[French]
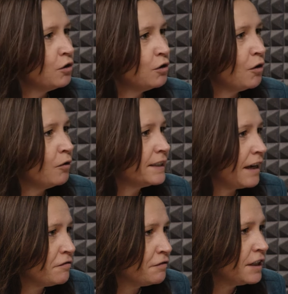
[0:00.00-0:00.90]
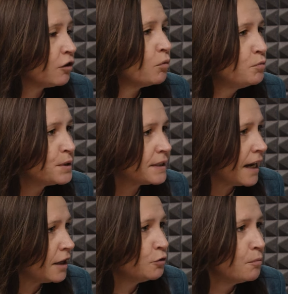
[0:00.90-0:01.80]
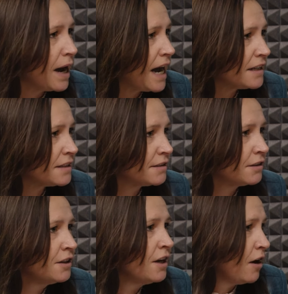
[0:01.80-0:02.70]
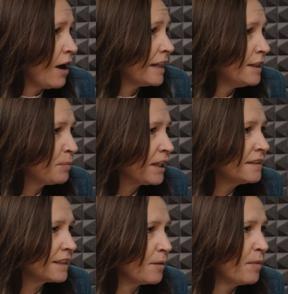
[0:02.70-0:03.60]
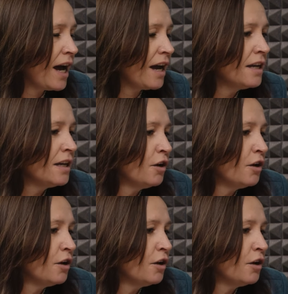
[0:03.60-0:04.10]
euh, en café robusta de masse à des prix très bas